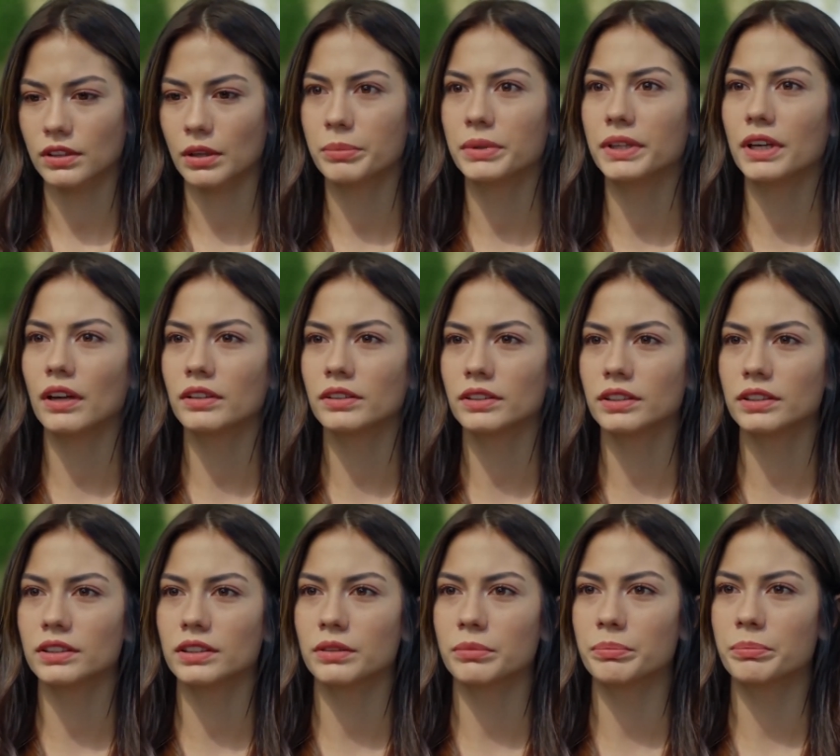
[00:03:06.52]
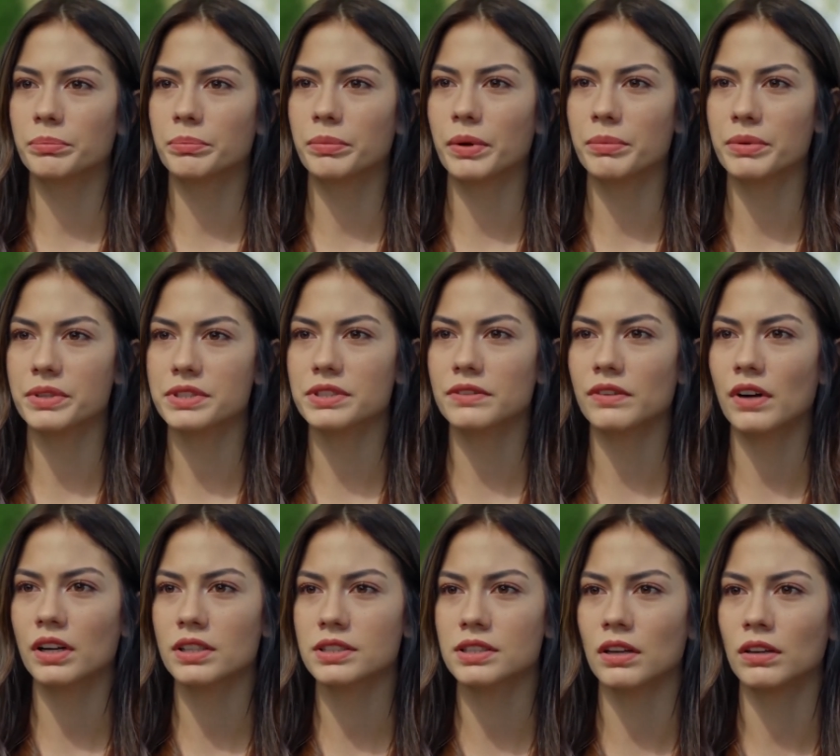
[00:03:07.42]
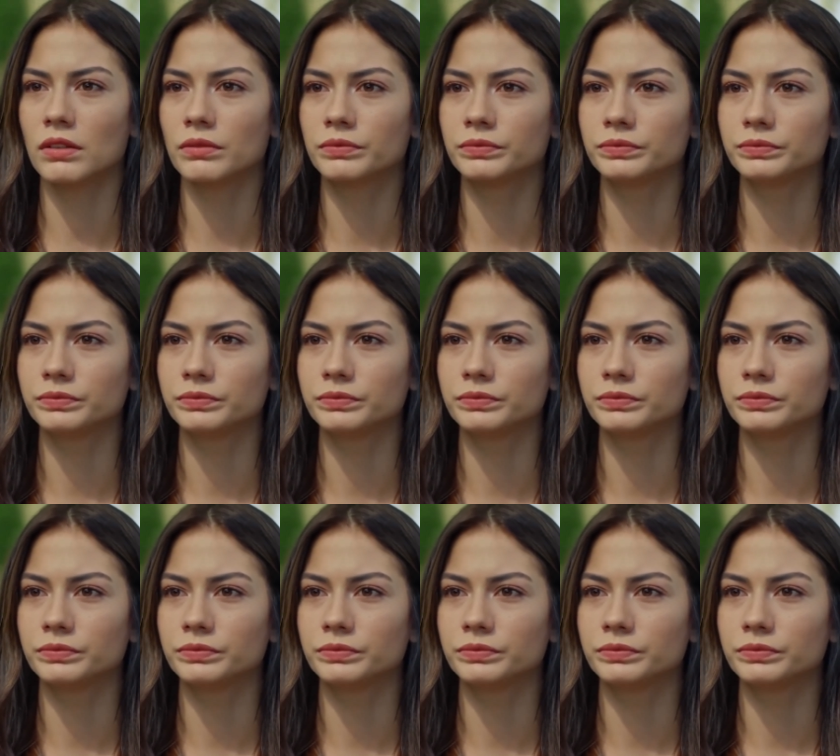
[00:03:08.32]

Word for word: Tabii yanlarında babası varsa.